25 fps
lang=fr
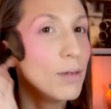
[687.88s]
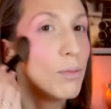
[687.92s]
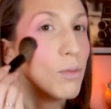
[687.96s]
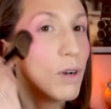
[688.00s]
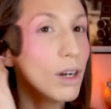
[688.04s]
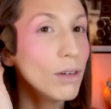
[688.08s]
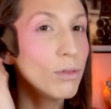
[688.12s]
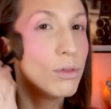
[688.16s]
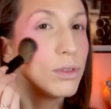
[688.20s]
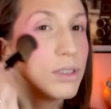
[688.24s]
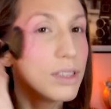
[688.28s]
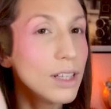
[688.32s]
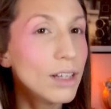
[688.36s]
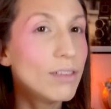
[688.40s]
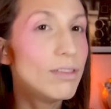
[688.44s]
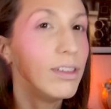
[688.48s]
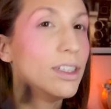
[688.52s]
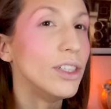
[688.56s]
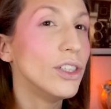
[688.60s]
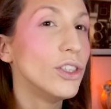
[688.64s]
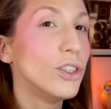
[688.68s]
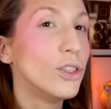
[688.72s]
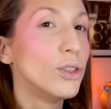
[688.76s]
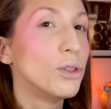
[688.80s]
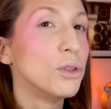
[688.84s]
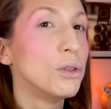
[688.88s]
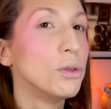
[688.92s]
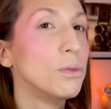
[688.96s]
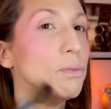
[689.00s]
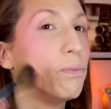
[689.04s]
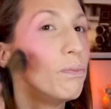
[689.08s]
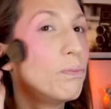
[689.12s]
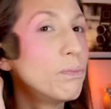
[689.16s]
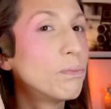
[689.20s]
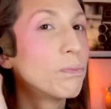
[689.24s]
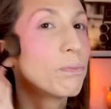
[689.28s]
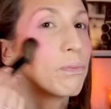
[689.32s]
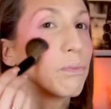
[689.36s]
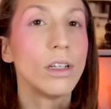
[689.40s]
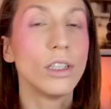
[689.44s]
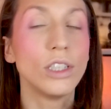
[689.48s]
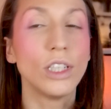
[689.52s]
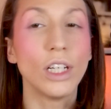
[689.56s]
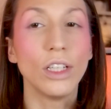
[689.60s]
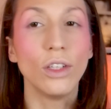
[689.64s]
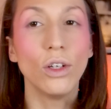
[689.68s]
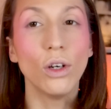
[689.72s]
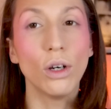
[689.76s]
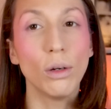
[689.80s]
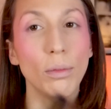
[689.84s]
Et moi vous savez,
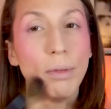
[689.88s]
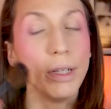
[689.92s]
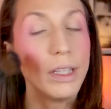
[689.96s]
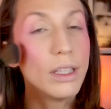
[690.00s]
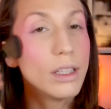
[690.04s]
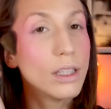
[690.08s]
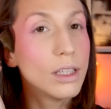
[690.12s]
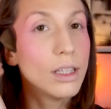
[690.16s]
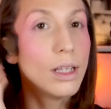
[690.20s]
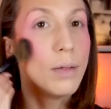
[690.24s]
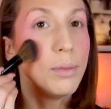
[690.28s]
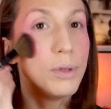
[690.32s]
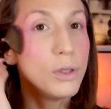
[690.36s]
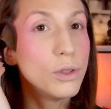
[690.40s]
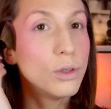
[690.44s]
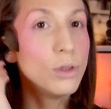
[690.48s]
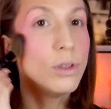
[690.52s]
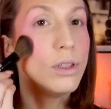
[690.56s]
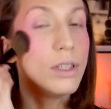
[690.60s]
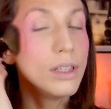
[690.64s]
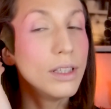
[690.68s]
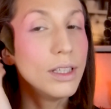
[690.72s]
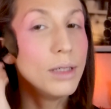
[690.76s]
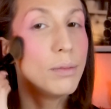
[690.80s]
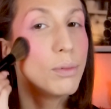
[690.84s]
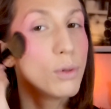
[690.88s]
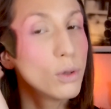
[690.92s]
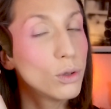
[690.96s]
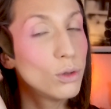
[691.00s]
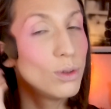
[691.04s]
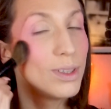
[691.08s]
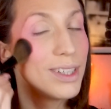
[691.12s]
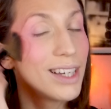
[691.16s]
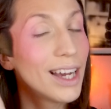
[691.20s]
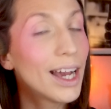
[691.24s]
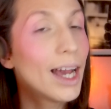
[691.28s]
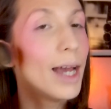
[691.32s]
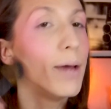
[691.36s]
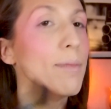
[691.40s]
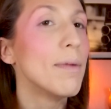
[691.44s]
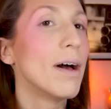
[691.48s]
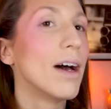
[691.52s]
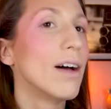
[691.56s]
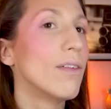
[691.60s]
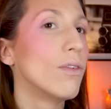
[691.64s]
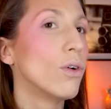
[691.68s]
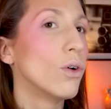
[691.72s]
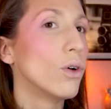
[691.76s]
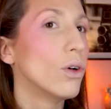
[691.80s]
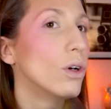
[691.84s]
j'adore mettre d'habitude des produits crème
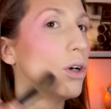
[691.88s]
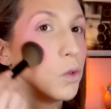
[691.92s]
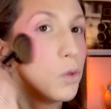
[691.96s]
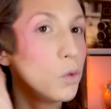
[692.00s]
avant.